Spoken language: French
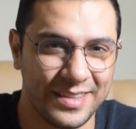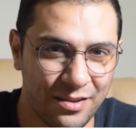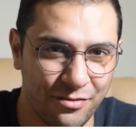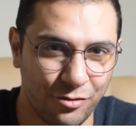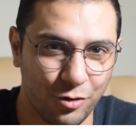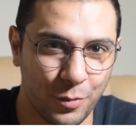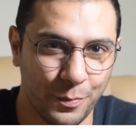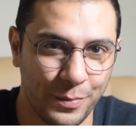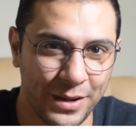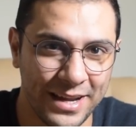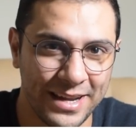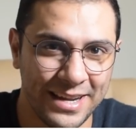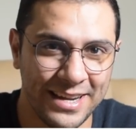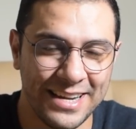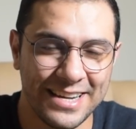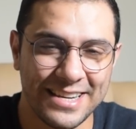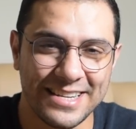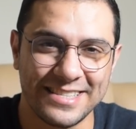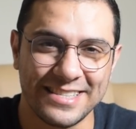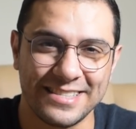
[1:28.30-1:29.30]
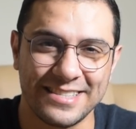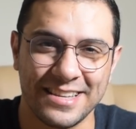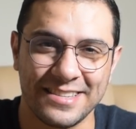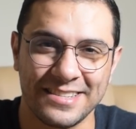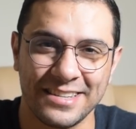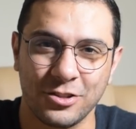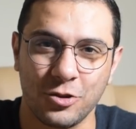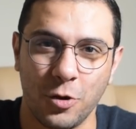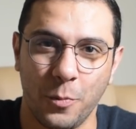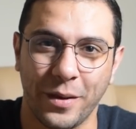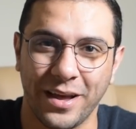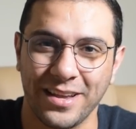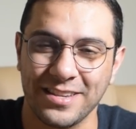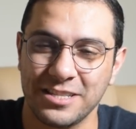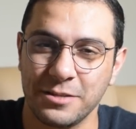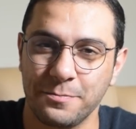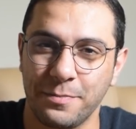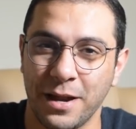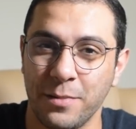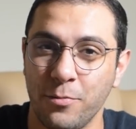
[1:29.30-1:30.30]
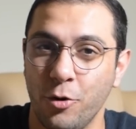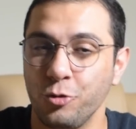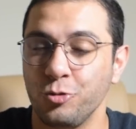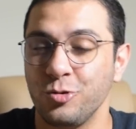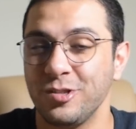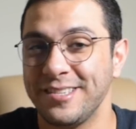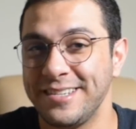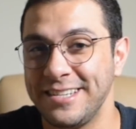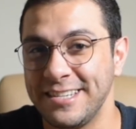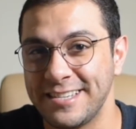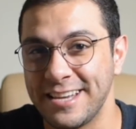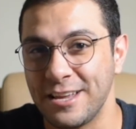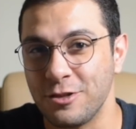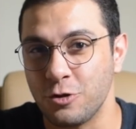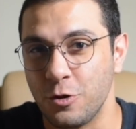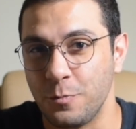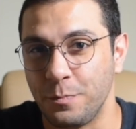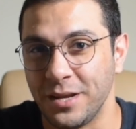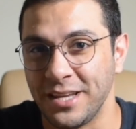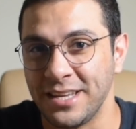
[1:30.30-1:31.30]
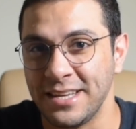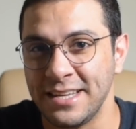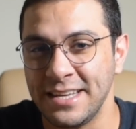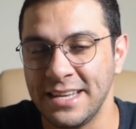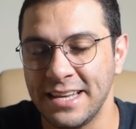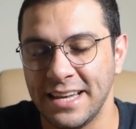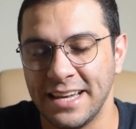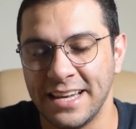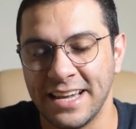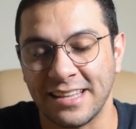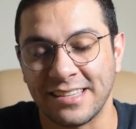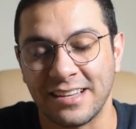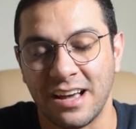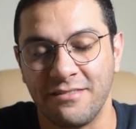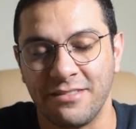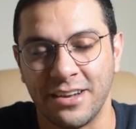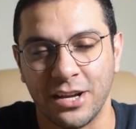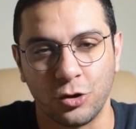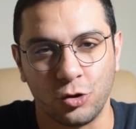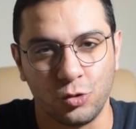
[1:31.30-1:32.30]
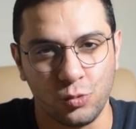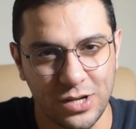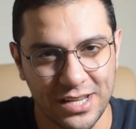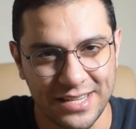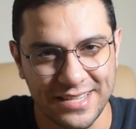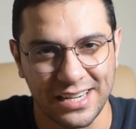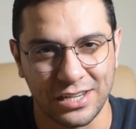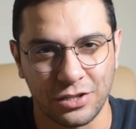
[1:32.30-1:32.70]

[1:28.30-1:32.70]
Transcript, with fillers: développées, c'est-à-dire dans principalement une dizaine de pays et à travers tous les